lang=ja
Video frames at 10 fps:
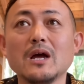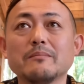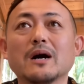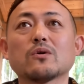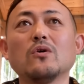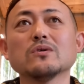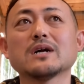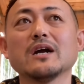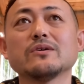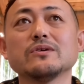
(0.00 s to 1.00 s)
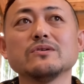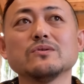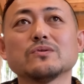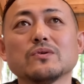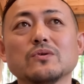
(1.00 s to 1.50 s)
まあ、今回冬
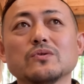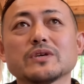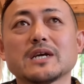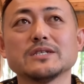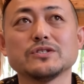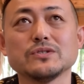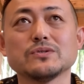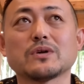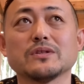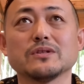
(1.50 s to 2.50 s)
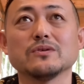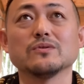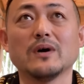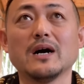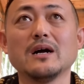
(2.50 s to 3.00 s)
の土曜の期間中とかっていう
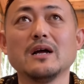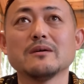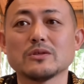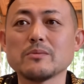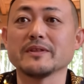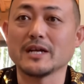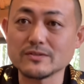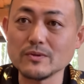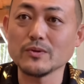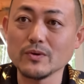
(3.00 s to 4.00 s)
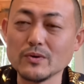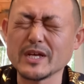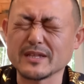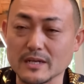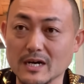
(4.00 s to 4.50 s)
のは例えば夏の土曜
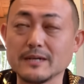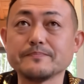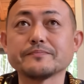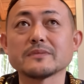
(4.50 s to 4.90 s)
だったら、